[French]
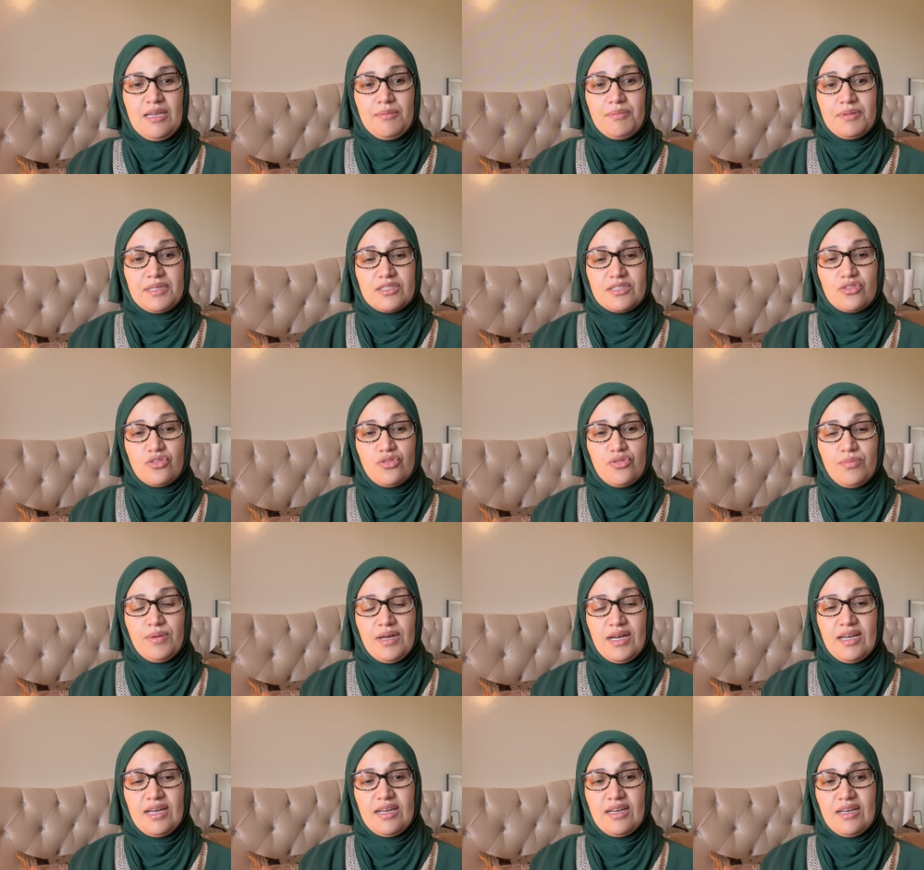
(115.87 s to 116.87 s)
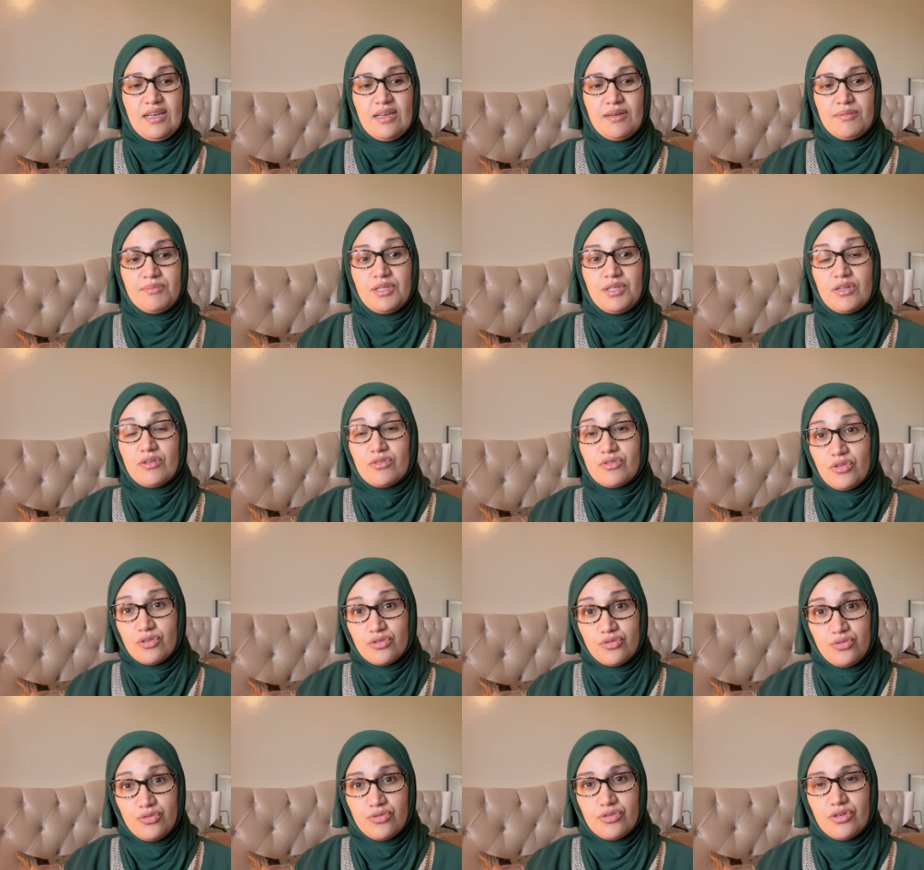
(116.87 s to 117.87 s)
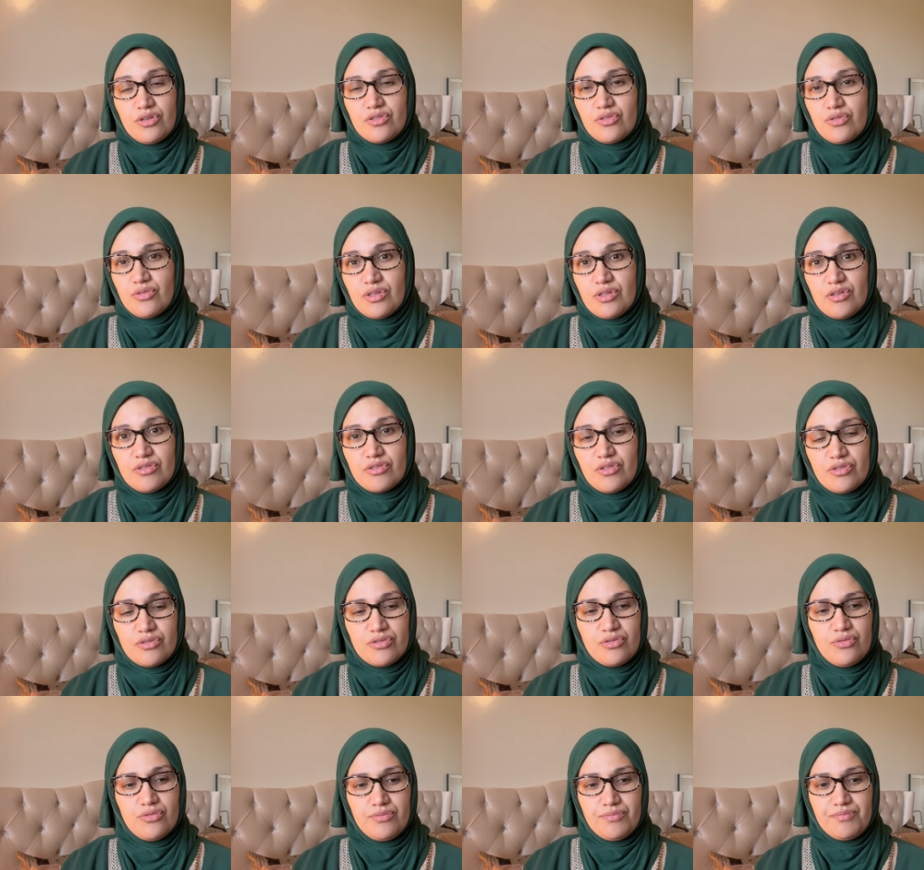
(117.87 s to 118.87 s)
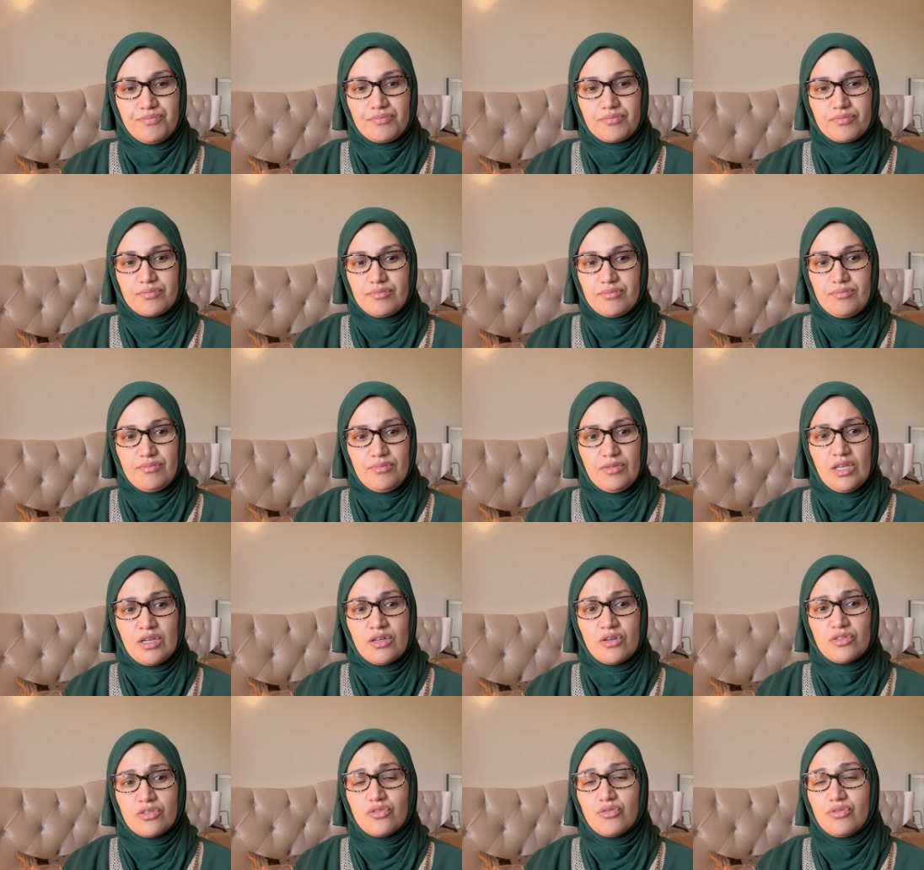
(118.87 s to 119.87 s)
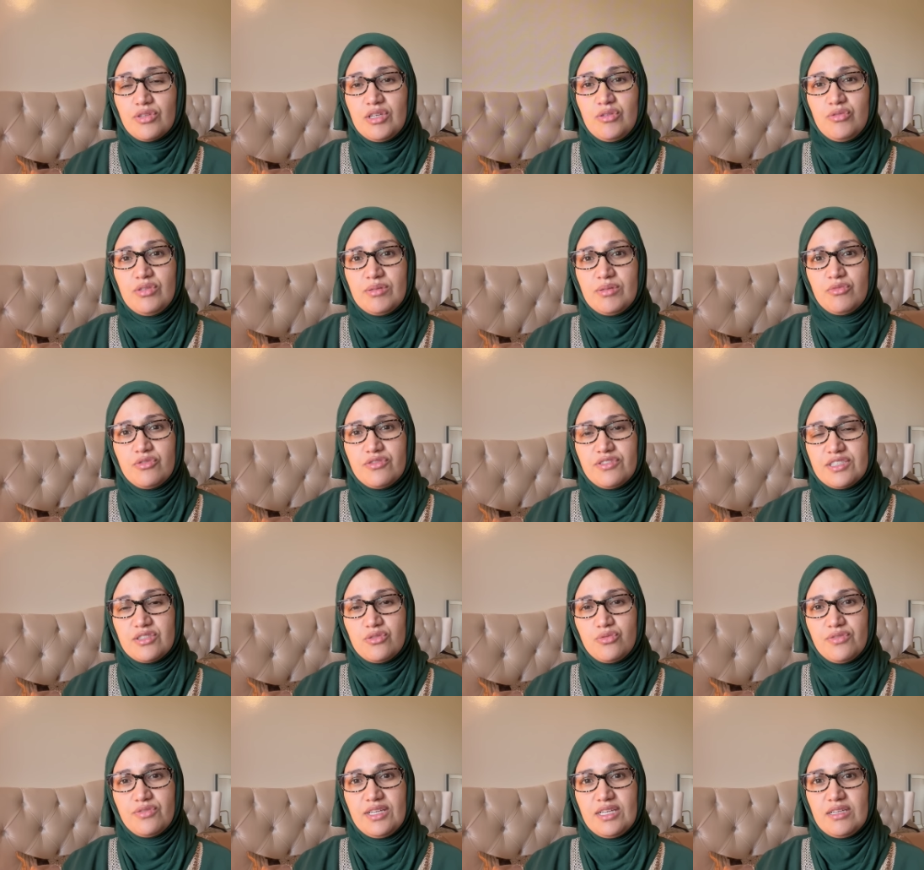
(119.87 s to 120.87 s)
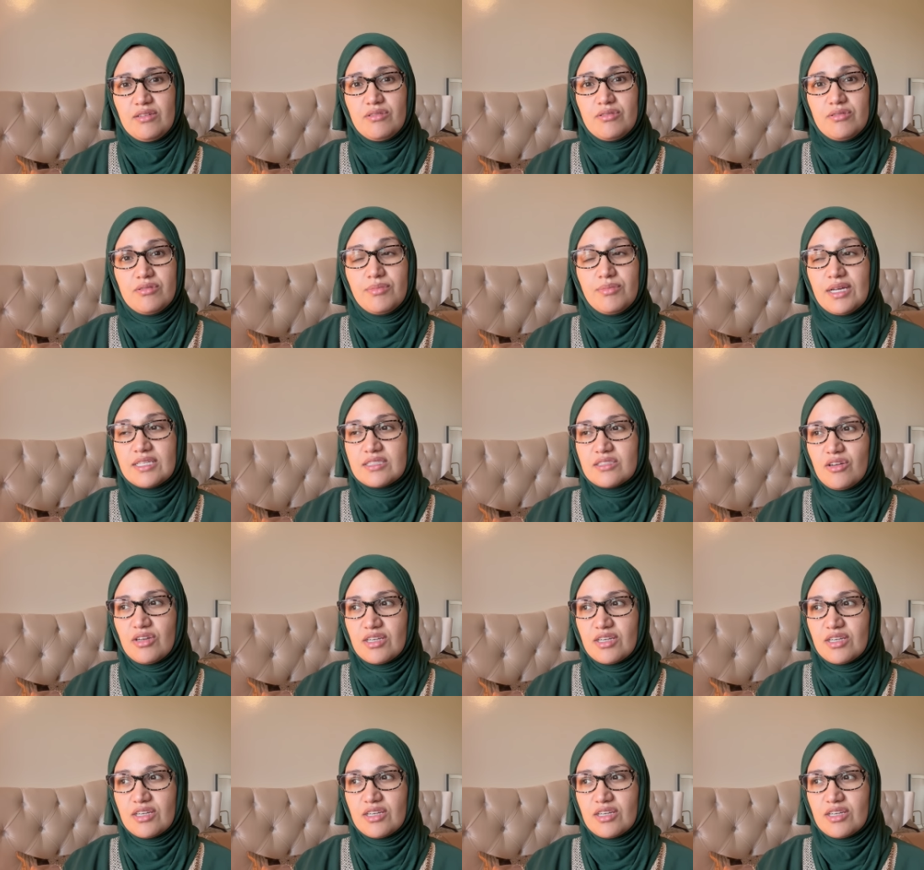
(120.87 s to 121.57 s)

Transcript: parce que, ben, bien entendu, quand on a entendu quand on a eu des mauvaises nouvelles, euh, bah, sans